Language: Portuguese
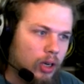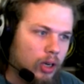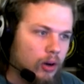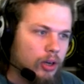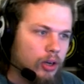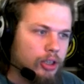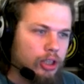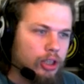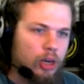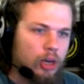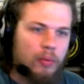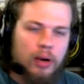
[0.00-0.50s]
em que eu
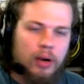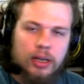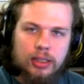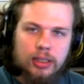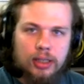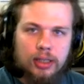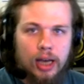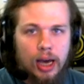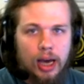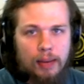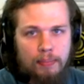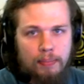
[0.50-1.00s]
achei uma
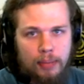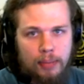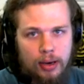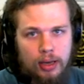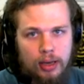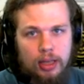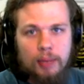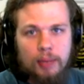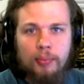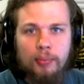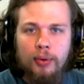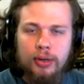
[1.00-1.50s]
sniper
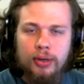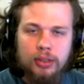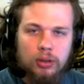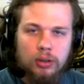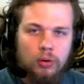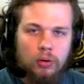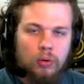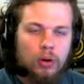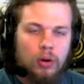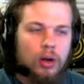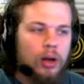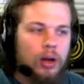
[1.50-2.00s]
depois
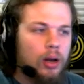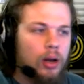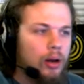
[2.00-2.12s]
eu...